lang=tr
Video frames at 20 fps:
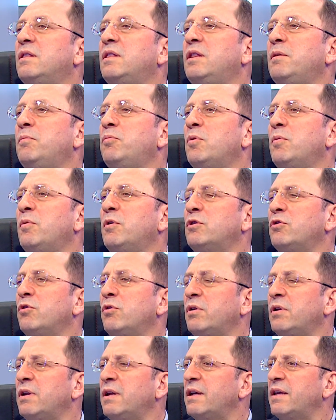diplomat
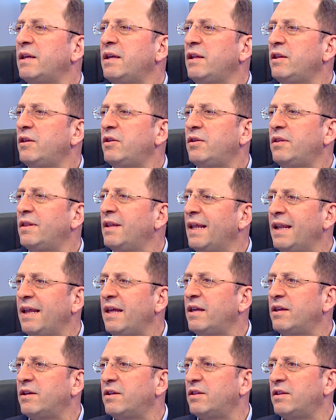olarak ilk
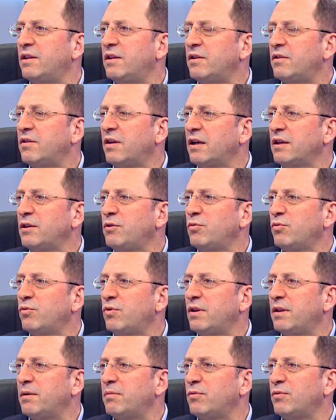nereye gittiniz? Hangi
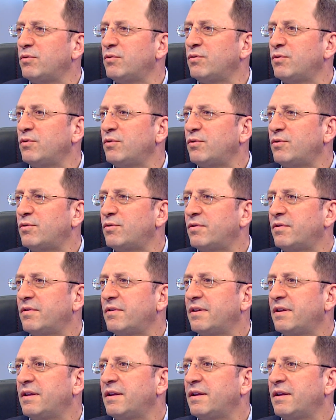ülkede bulundunuz? Ben